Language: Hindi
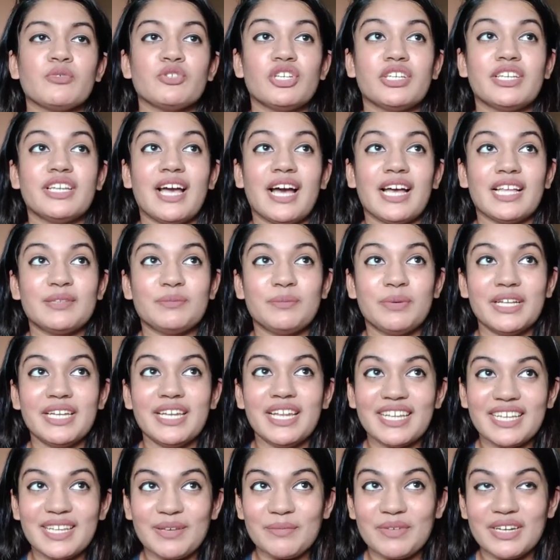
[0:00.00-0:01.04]
मुझे याद भी
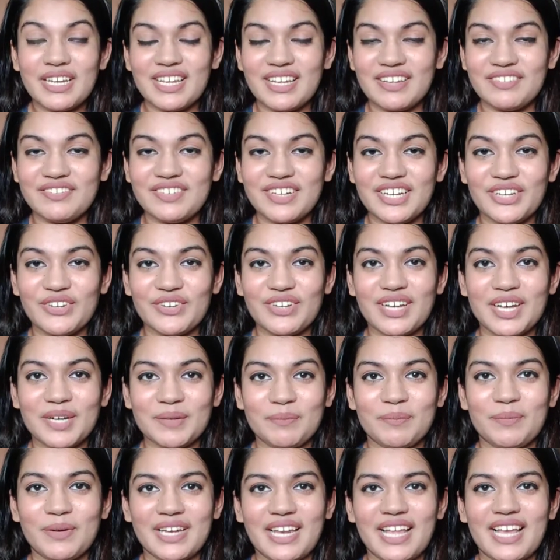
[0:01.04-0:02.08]
नहीं कि मैंने वीडियो
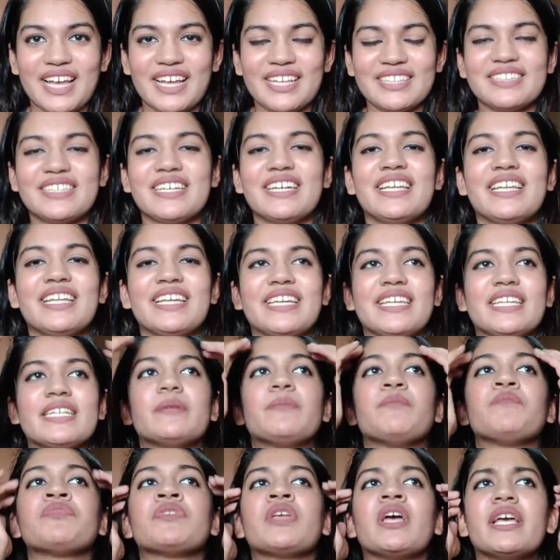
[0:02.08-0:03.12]
कब बनाया था
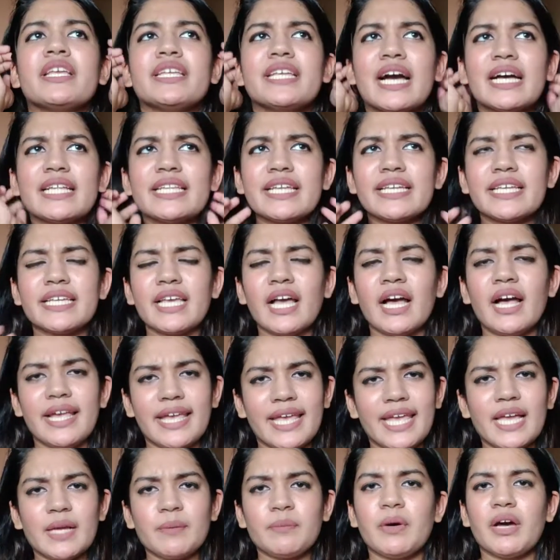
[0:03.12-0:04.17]
लेकिन याद है कि
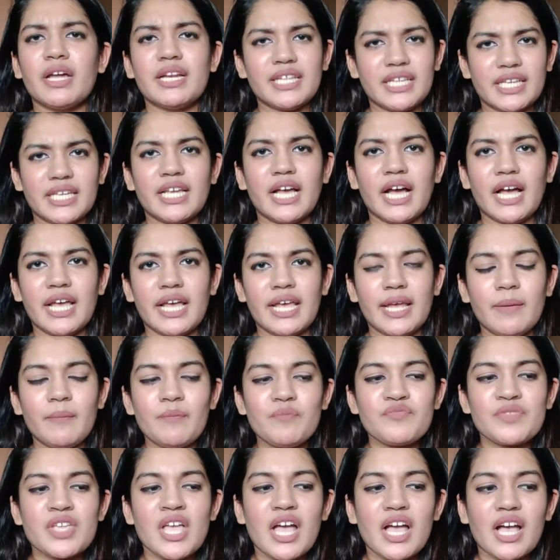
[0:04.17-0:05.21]
हाँ एक बार किया है